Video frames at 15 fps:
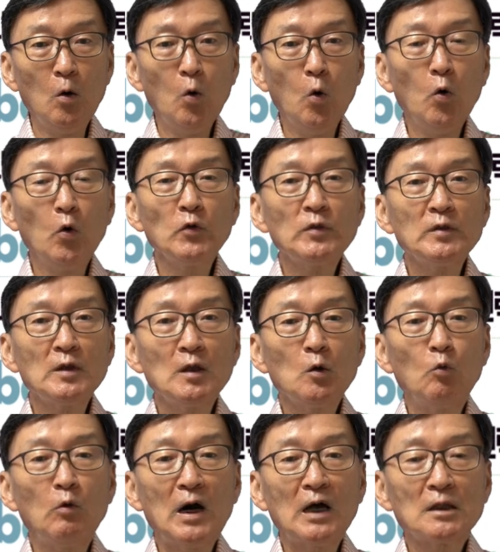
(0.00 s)
only
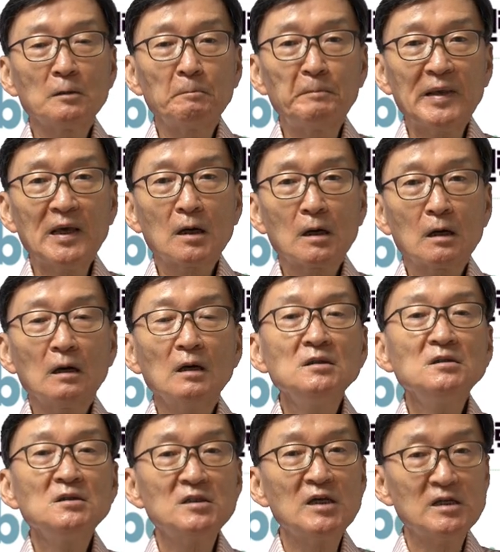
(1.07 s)
one big
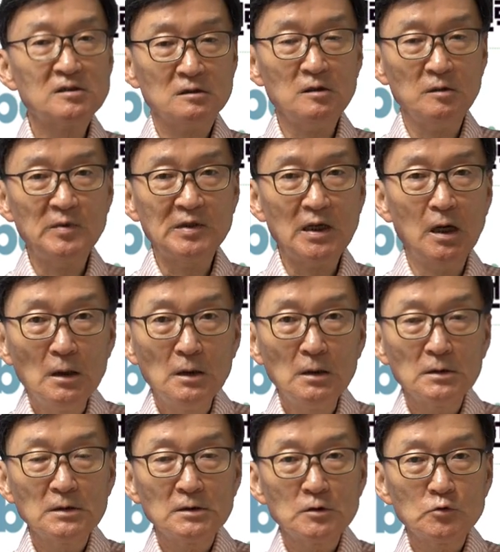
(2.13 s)
concession입니다.
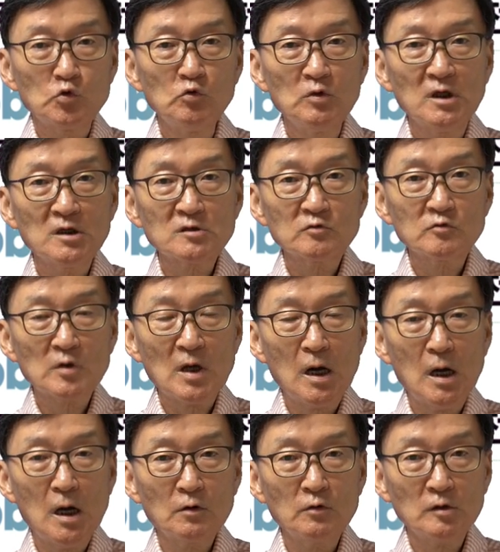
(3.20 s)
줄레
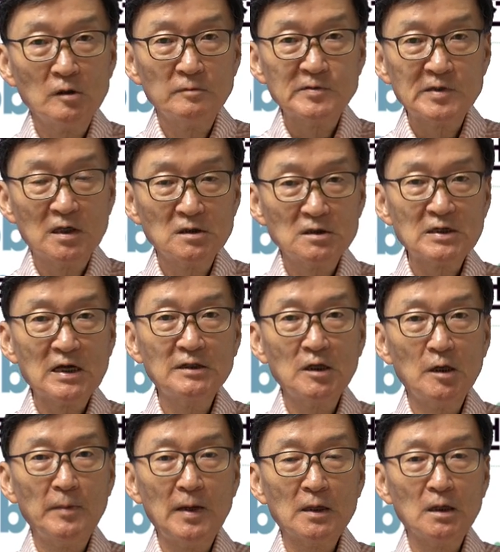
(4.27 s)
수상하고 협상하는
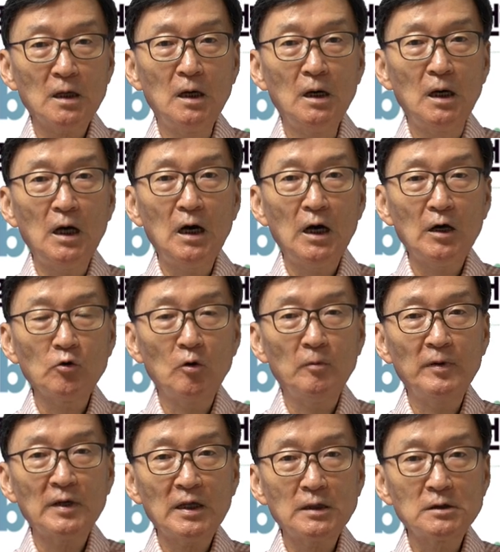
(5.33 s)
상대방이 아
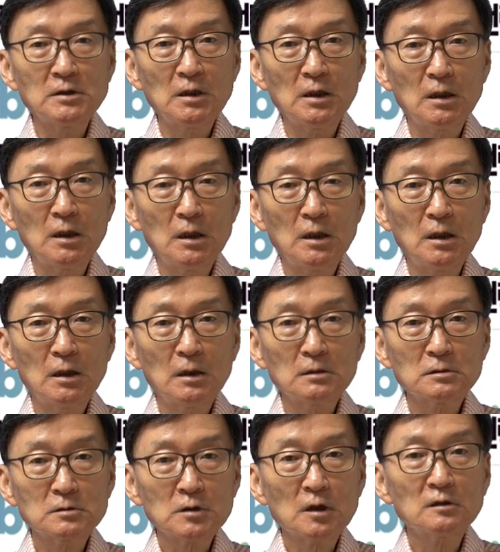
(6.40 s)
요번에 이제
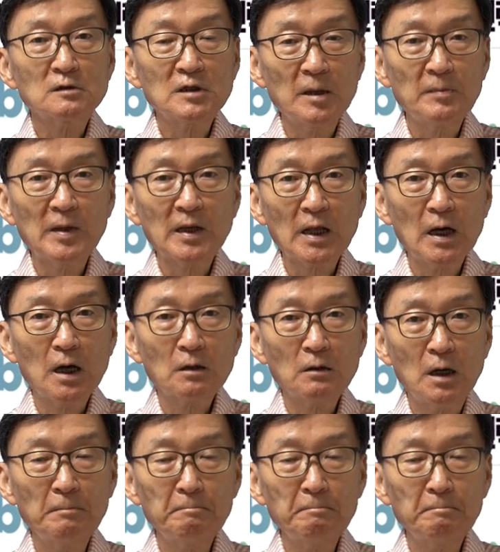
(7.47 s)
첫 대면에 갖고